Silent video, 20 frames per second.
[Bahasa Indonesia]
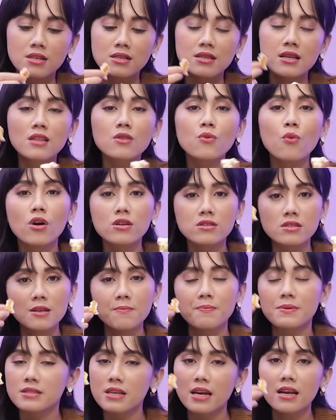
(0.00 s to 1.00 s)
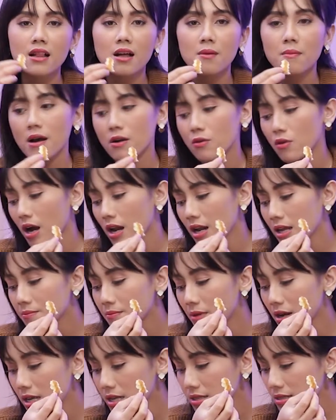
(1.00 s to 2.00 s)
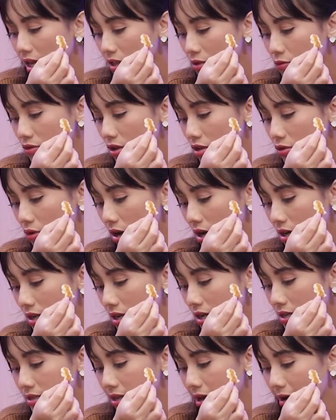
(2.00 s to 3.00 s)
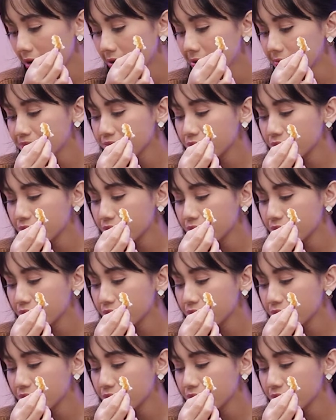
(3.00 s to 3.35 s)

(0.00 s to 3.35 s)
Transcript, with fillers: dan worth sih percaya lah aku kalian beli satunya tuh harganya